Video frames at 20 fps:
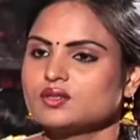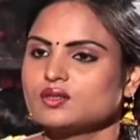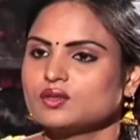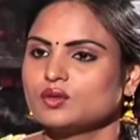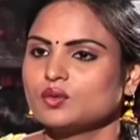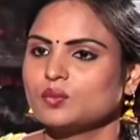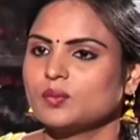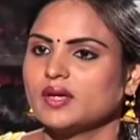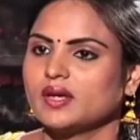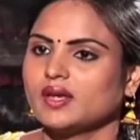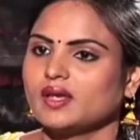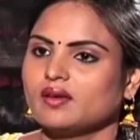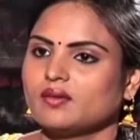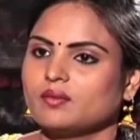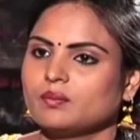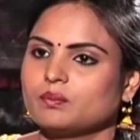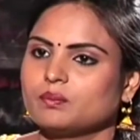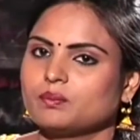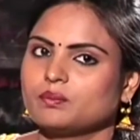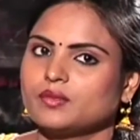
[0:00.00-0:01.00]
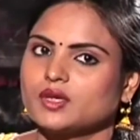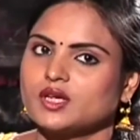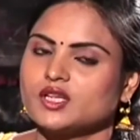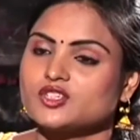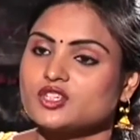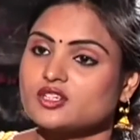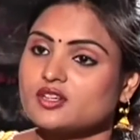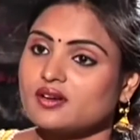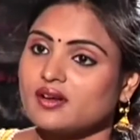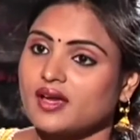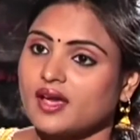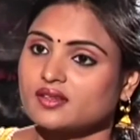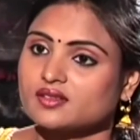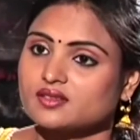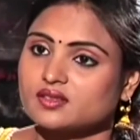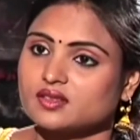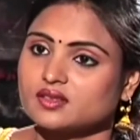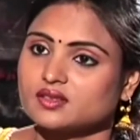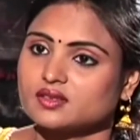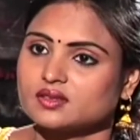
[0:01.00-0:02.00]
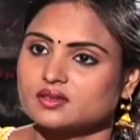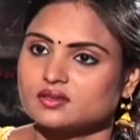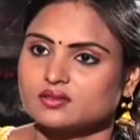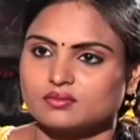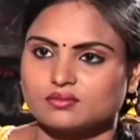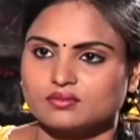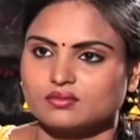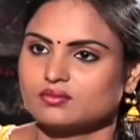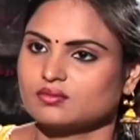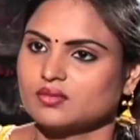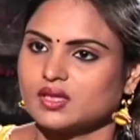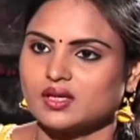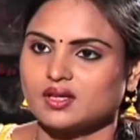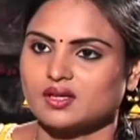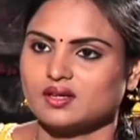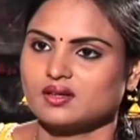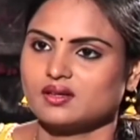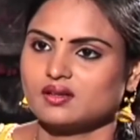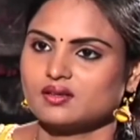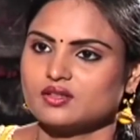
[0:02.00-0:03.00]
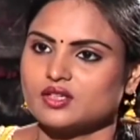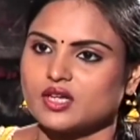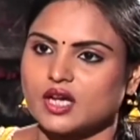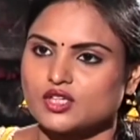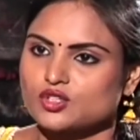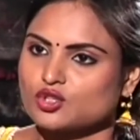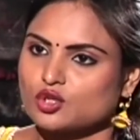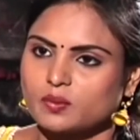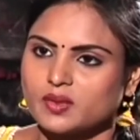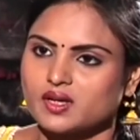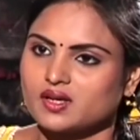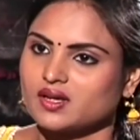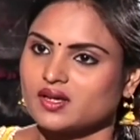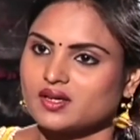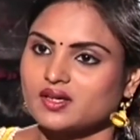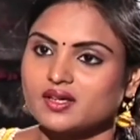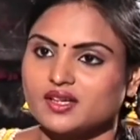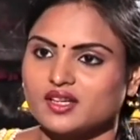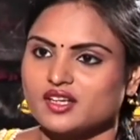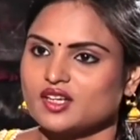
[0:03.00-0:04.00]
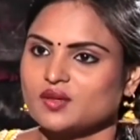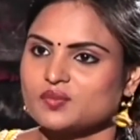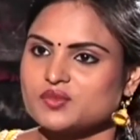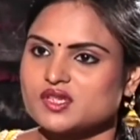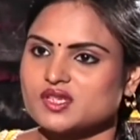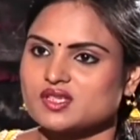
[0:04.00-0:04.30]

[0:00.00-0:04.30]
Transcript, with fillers: సో మరి లెజెండరీ యాక్ట్రెస్ మన రాజ్ కుమార్ గారిని కిడ్నాప్